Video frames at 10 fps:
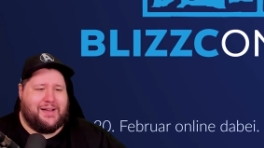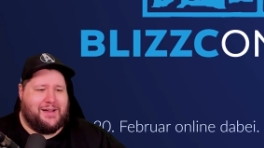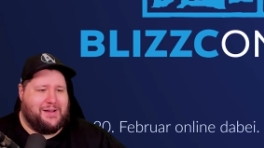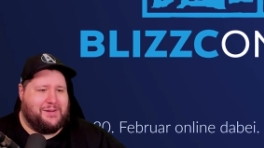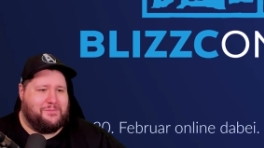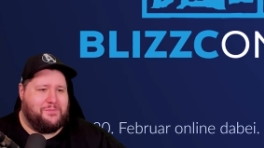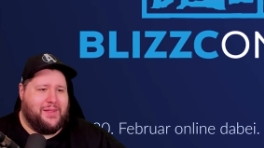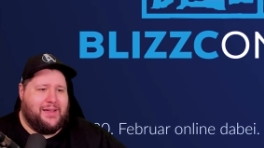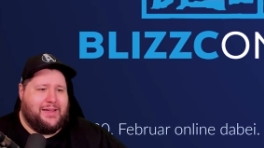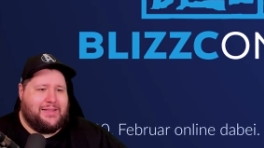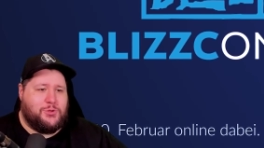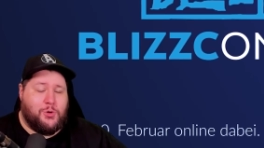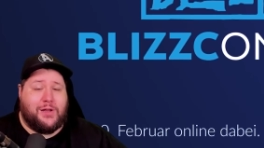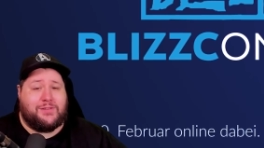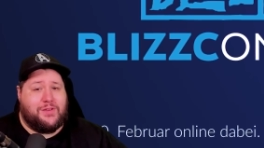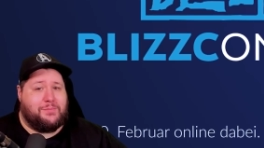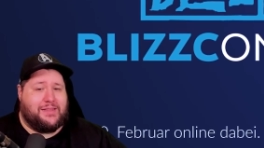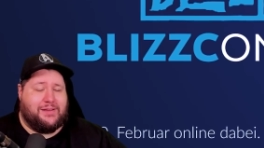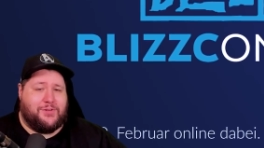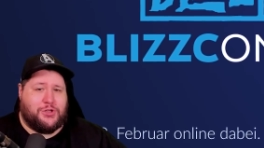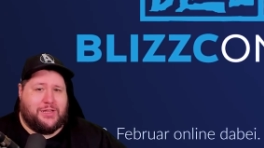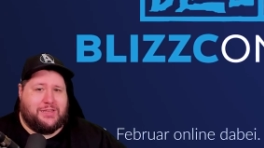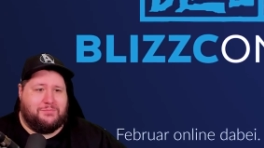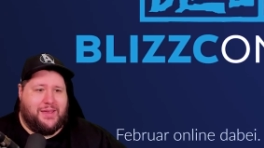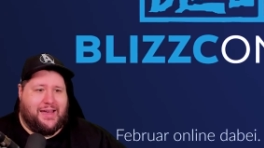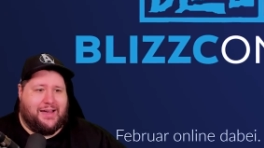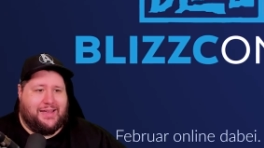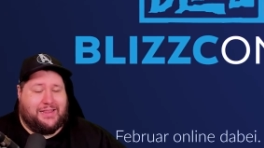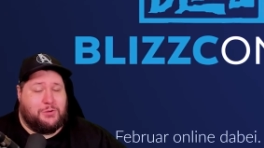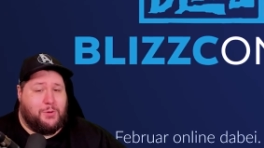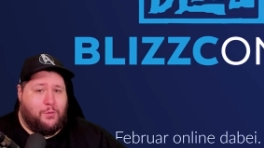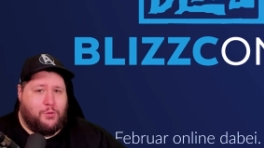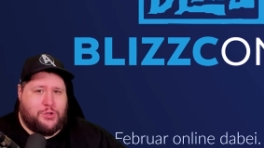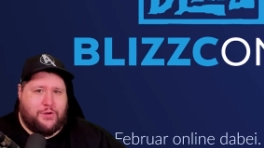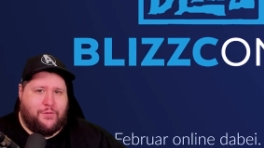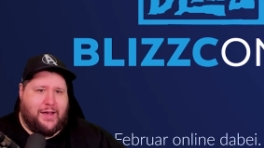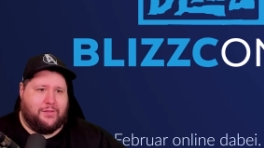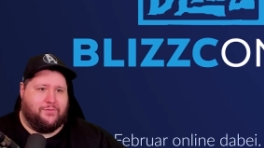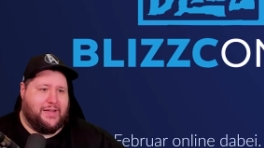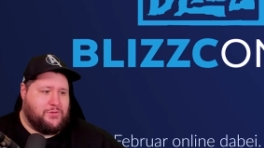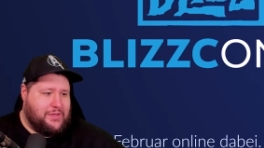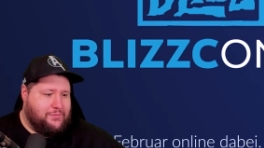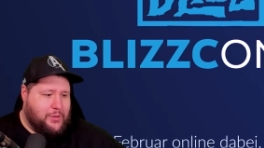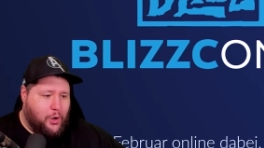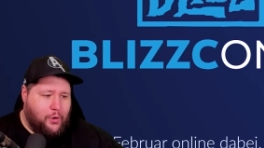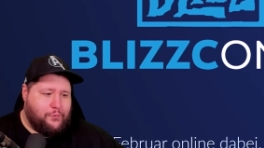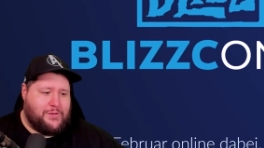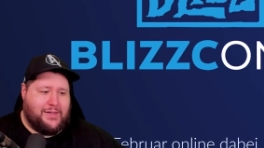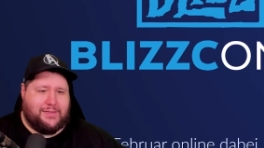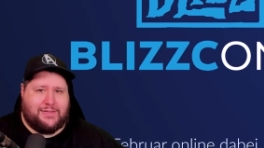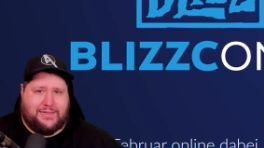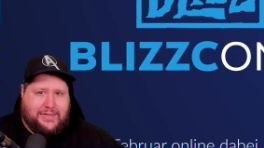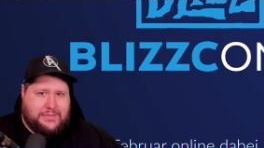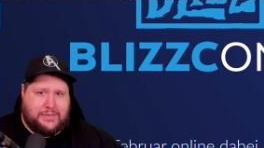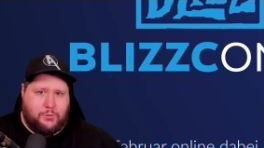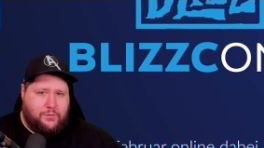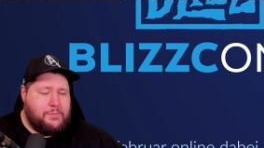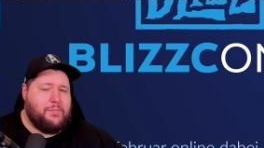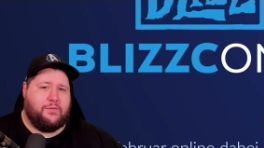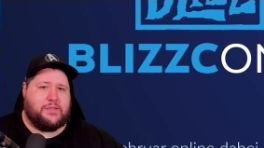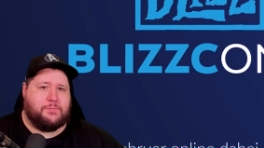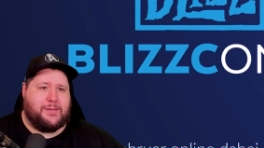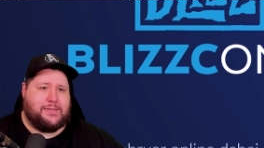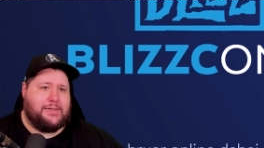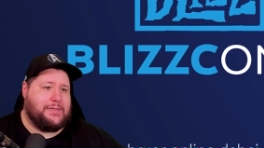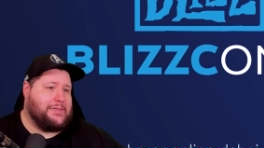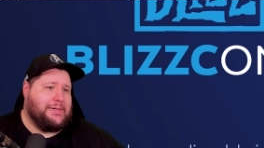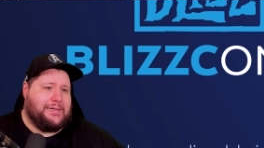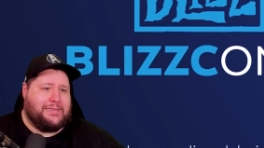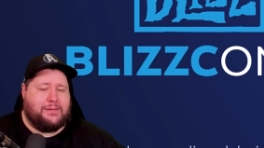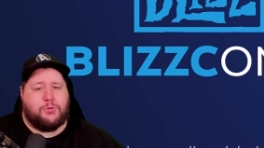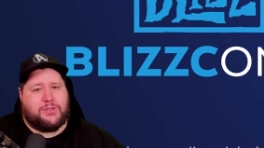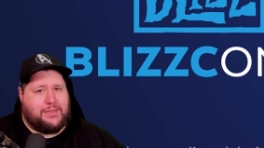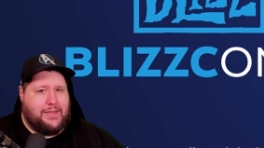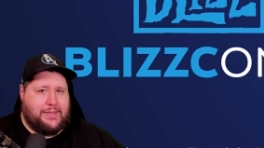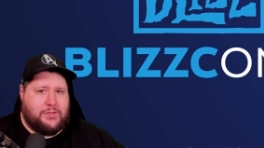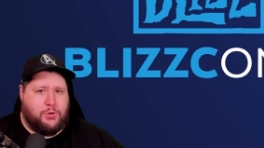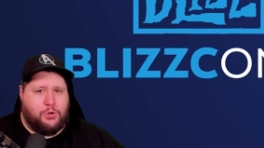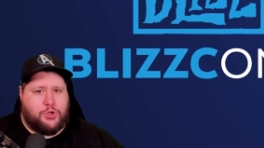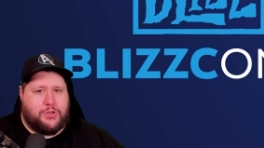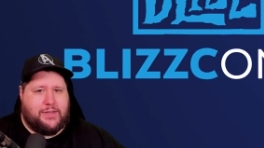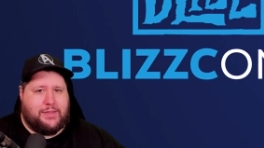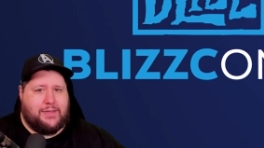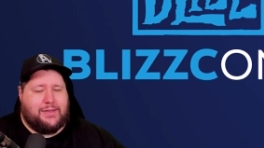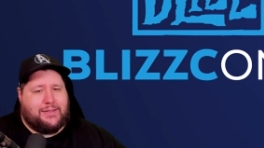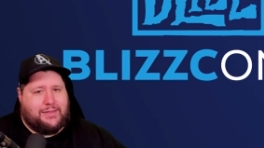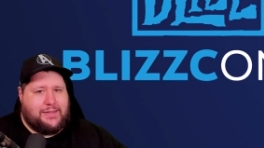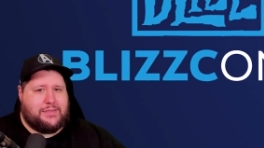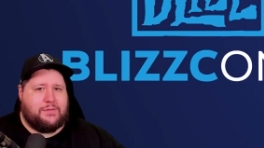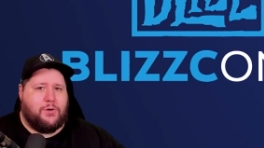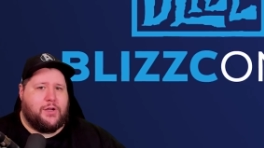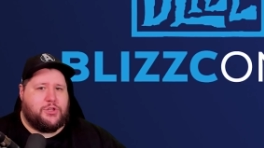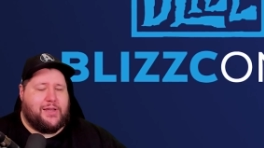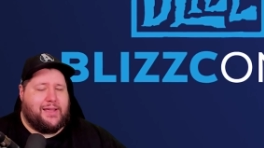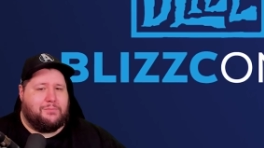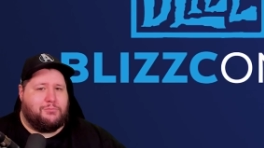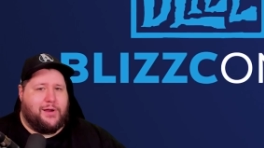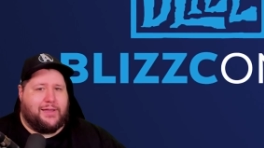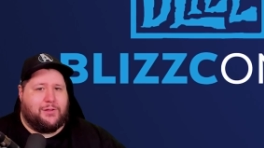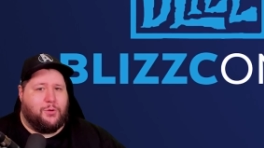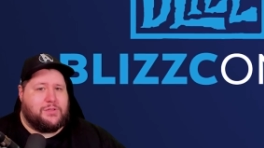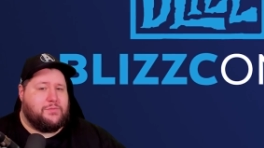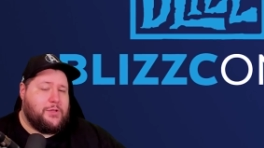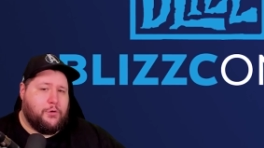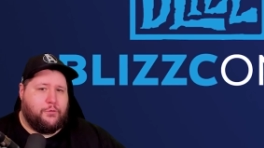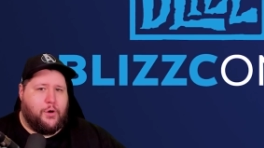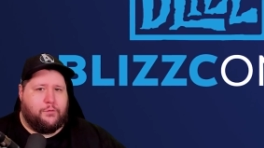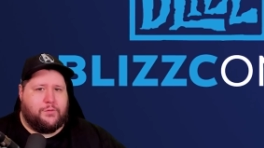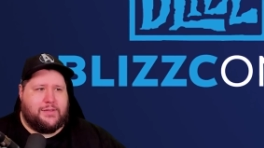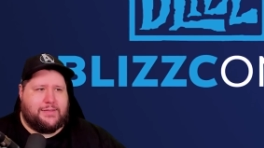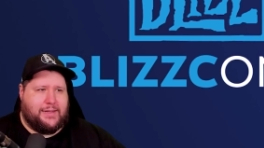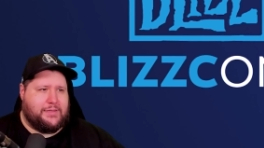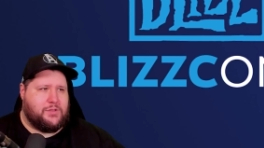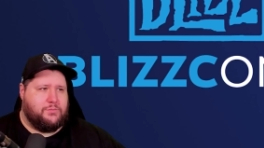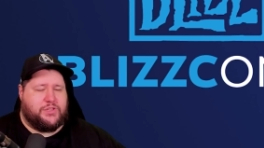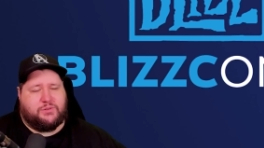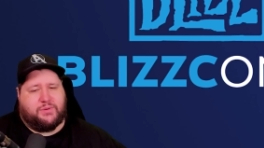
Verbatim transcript: ähm, dort wird man dann wahrscheinlich mehr endlich über Overwatch erfahren. Wer also irgendwie gehofft hat, dass jetzt im November was passiert, den muss ich leider enttäuschen, denn letzte Woche hat J. Allen Bragg ein neues Video veröffentlicht. Da hat er so ein bisschen